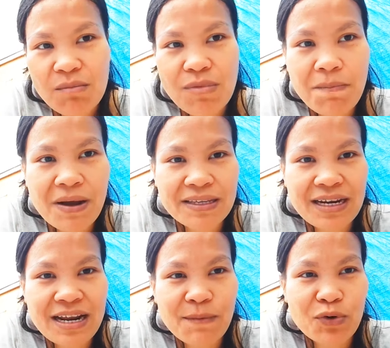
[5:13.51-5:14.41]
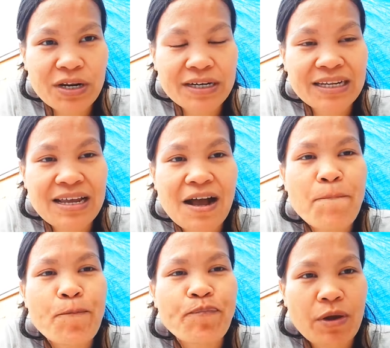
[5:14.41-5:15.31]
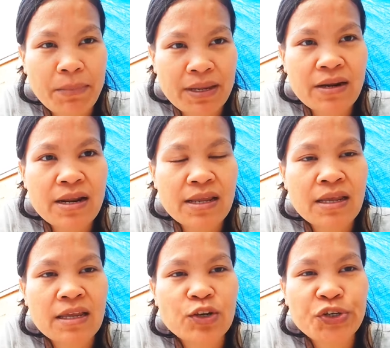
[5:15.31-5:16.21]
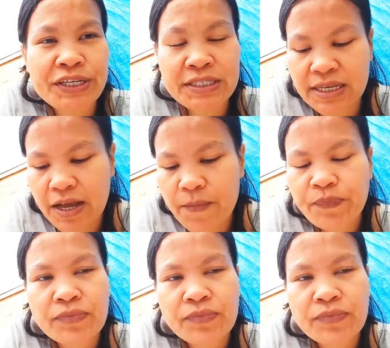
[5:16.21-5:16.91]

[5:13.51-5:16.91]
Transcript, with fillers: Bapaknya dari Polandia, namanya dari Indonesia,